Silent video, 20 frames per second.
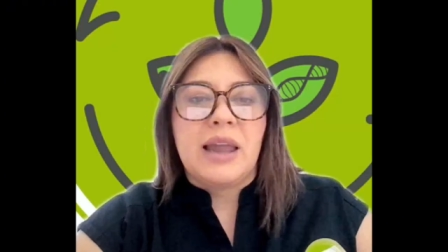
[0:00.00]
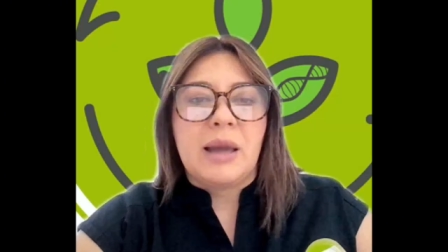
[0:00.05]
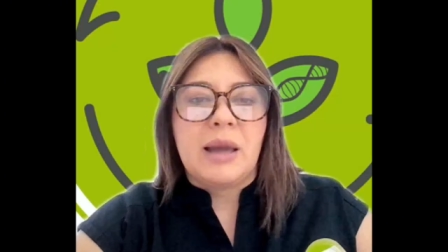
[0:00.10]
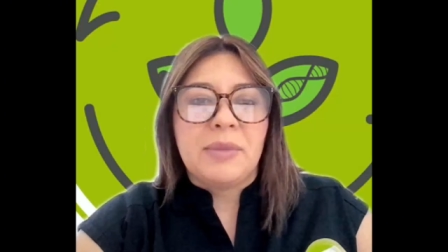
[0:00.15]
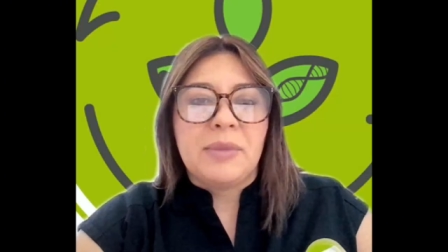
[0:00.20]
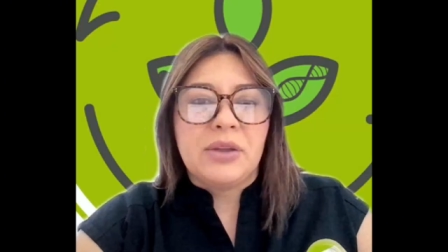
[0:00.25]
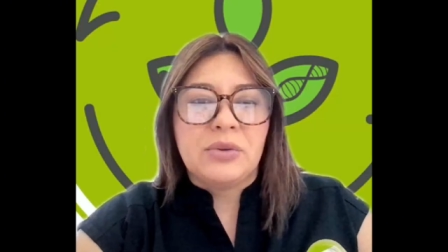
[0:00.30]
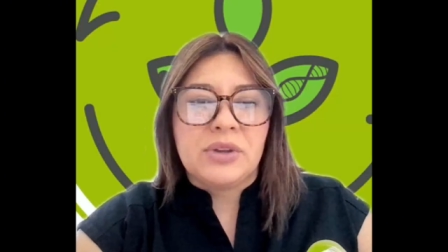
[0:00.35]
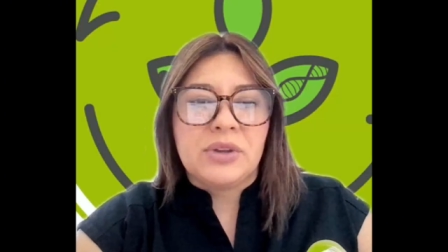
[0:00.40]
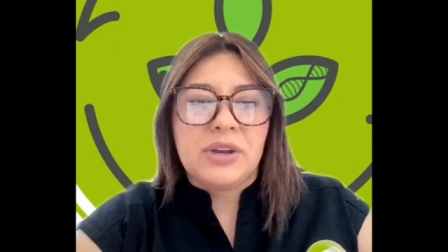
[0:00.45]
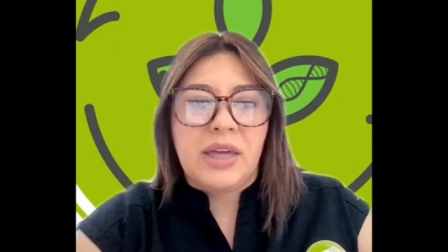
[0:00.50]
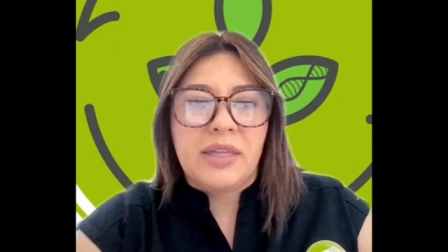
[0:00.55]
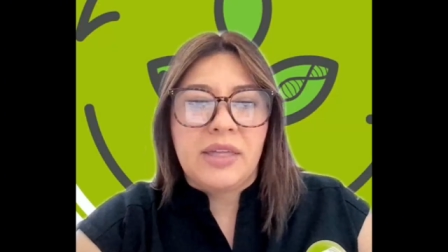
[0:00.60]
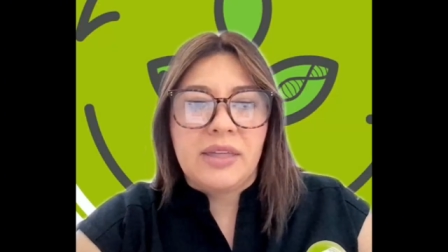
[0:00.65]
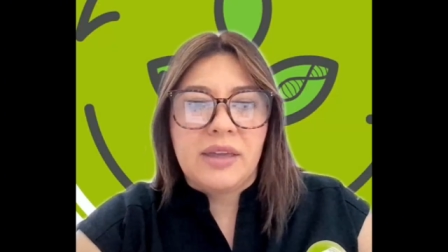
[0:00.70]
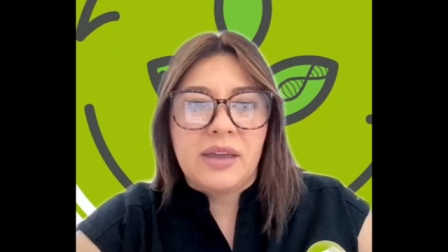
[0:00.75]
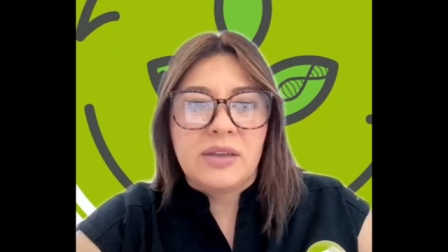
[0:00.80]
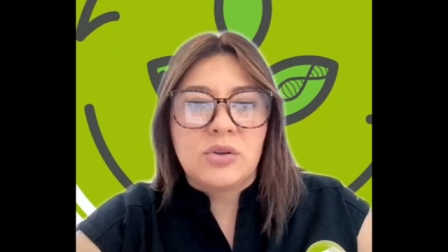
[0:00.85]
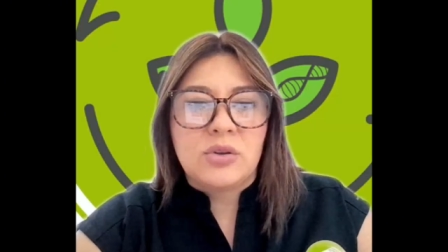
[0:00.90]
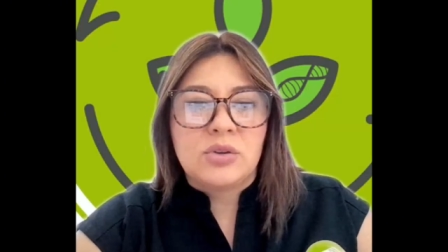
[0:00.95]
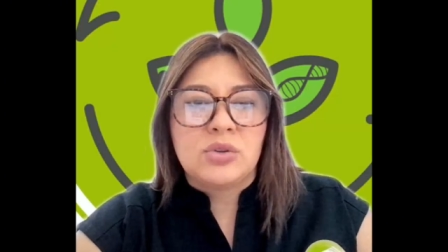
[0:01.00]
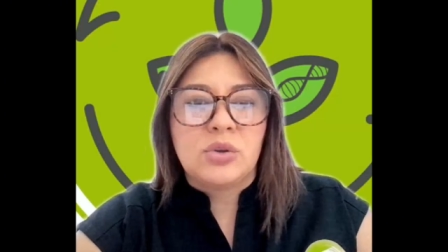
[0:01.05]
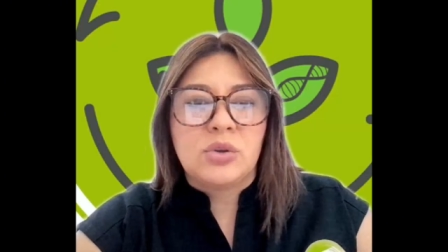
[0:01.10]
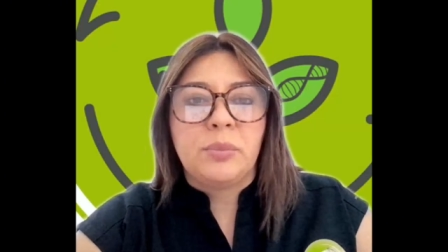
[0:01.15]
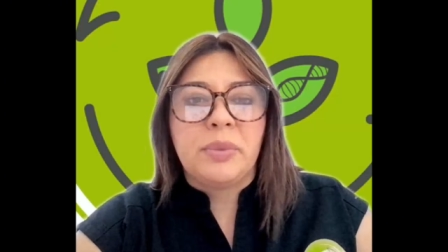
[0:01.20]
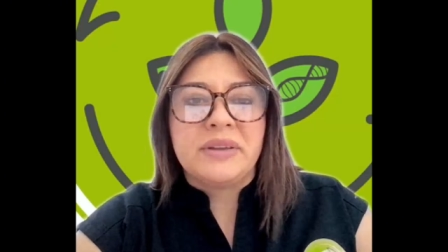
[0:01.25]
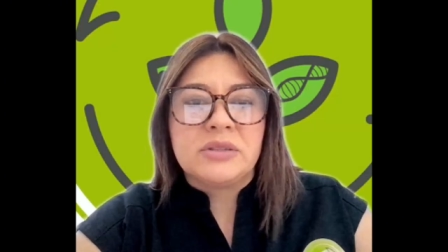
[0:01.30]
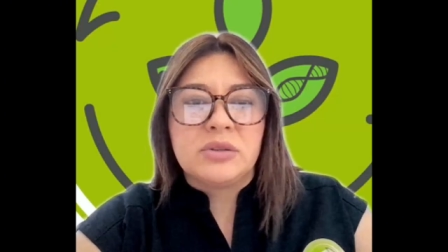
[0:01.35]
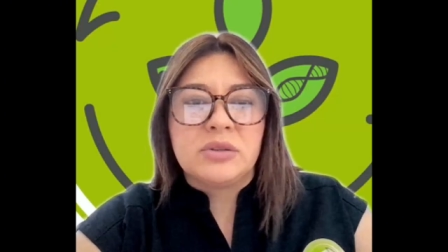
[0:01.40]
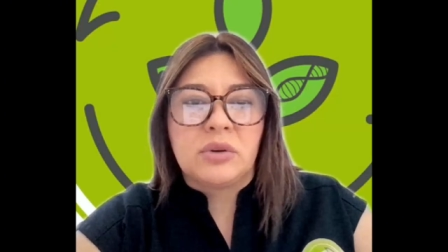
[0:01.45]
la mayoría de ellos
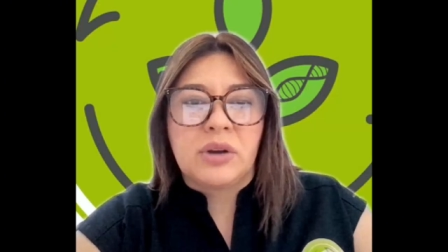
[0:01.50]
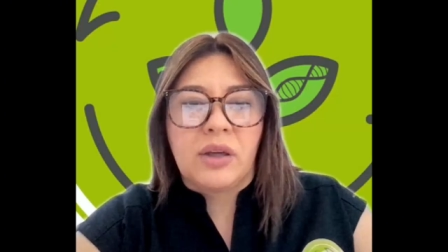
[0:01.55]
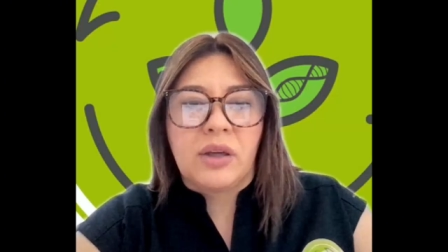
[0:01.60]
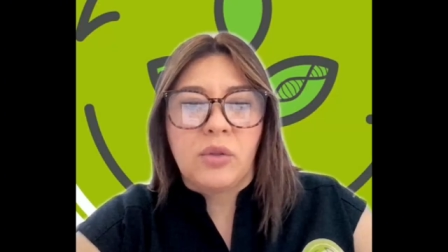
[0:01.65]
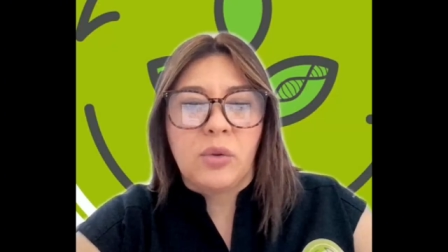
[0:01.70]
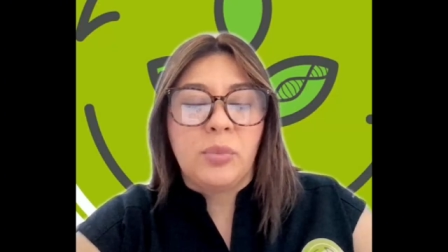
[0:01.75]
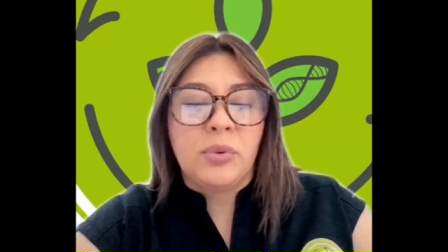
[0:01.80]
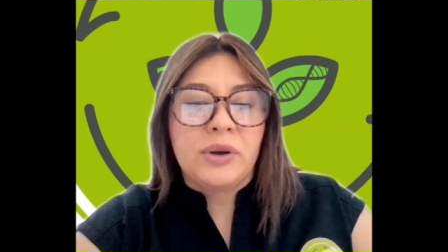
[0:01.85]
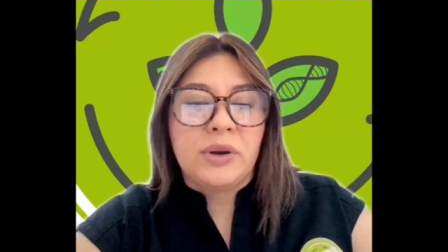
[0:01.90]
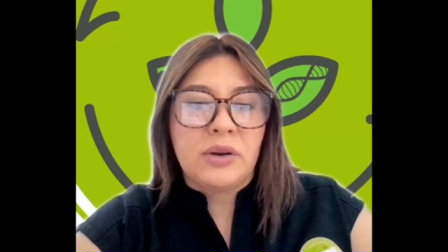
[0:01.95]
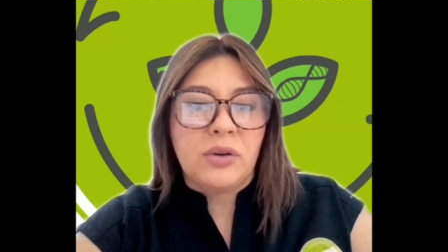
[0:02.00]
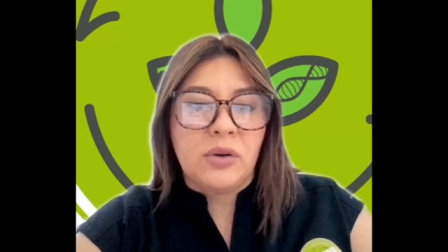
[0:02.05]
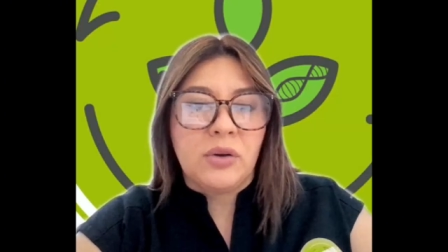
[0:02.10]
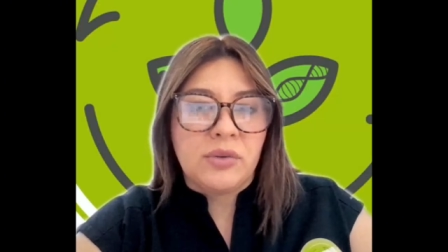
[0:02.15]
subvencionados por el